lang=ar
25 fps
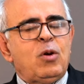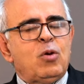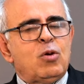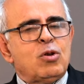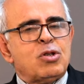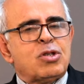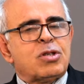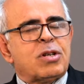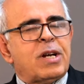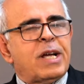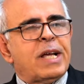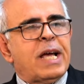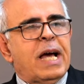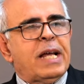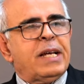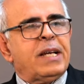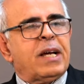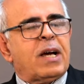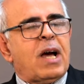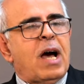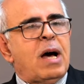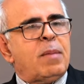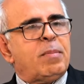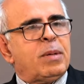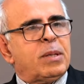الأسرة يعني
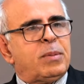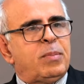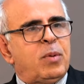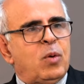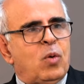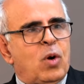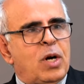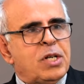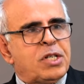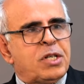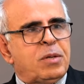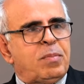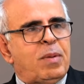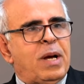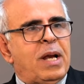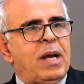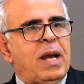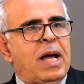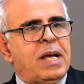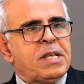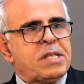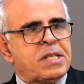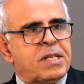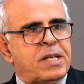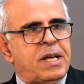قامت بواجبها
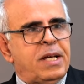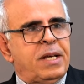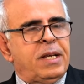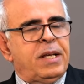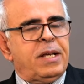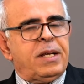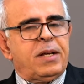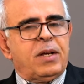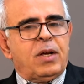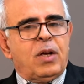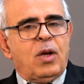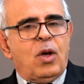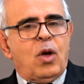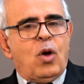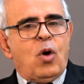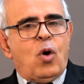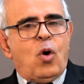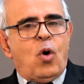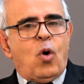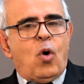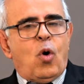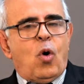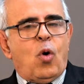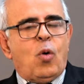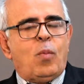العسكري
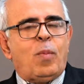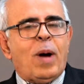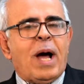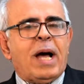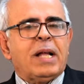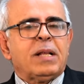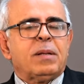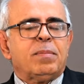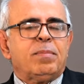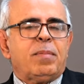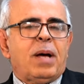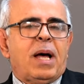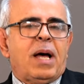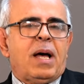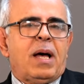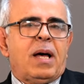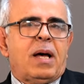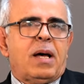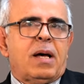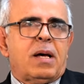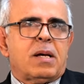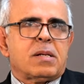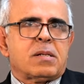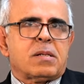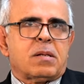وبعد
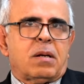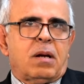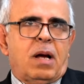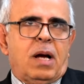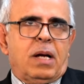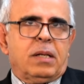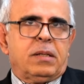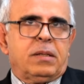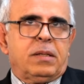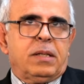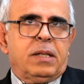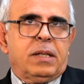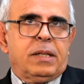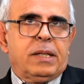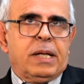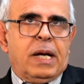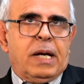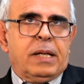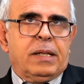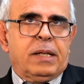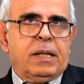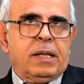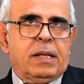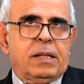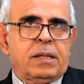ما صلاح الدين
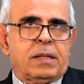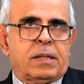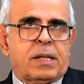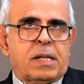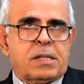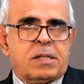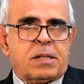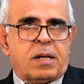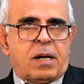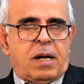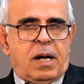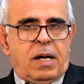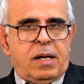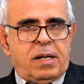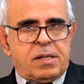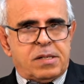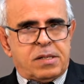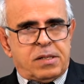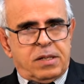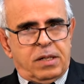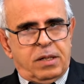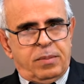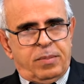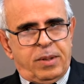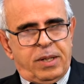يعني انتصر على
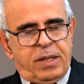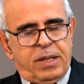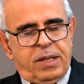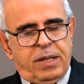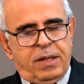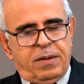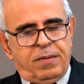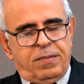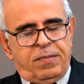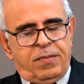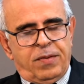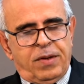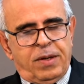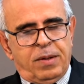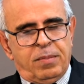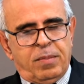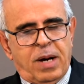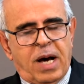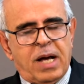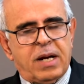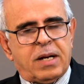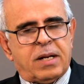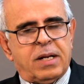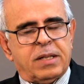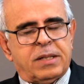الصليبيين في
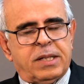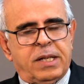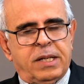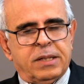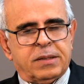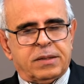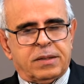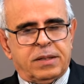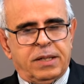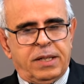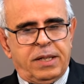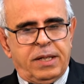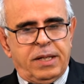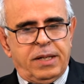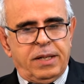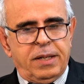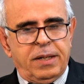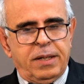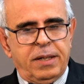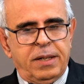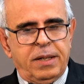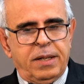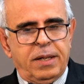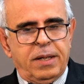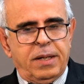معركة
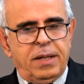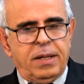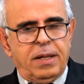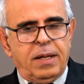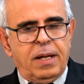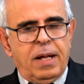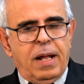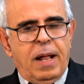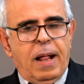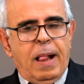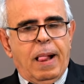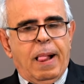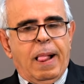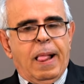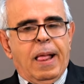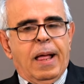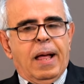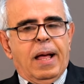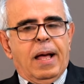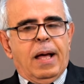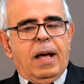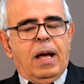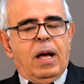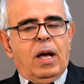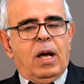حطين
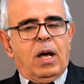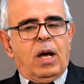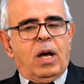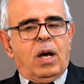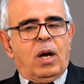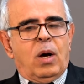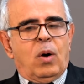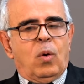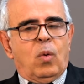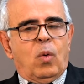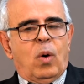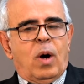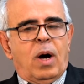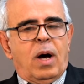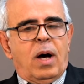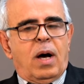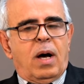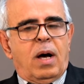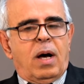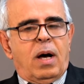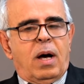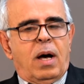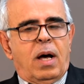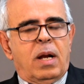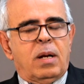آه،
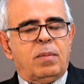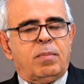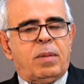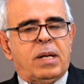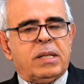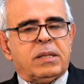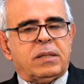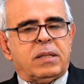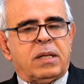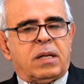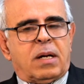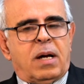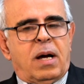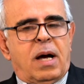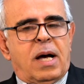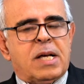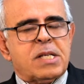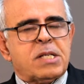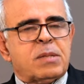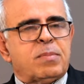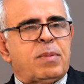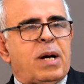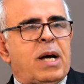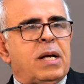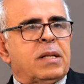والمنطقة
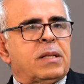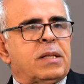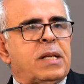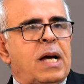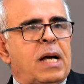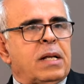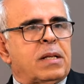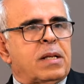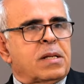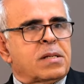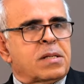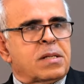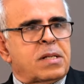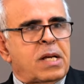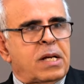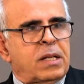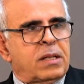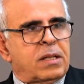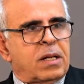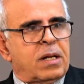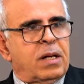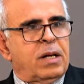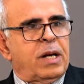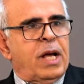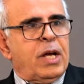أصبحت تحت
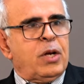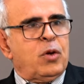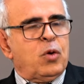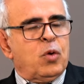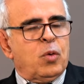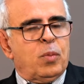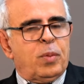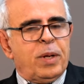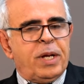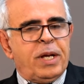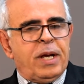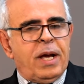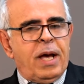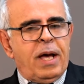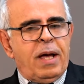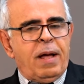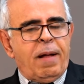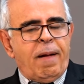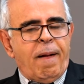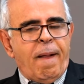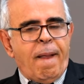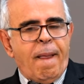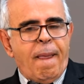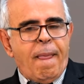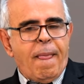السيطرة الأيوبية
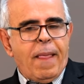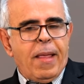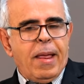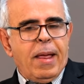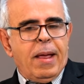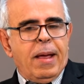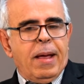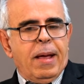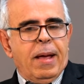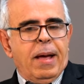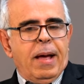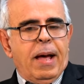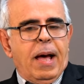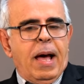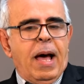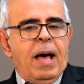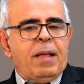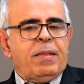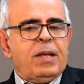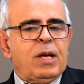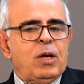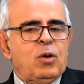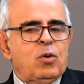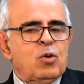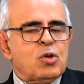
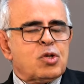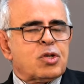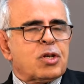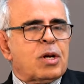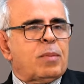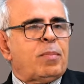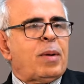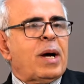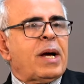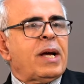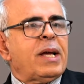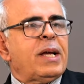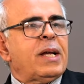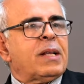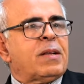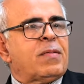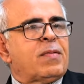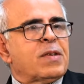هذه الأسرة بقيت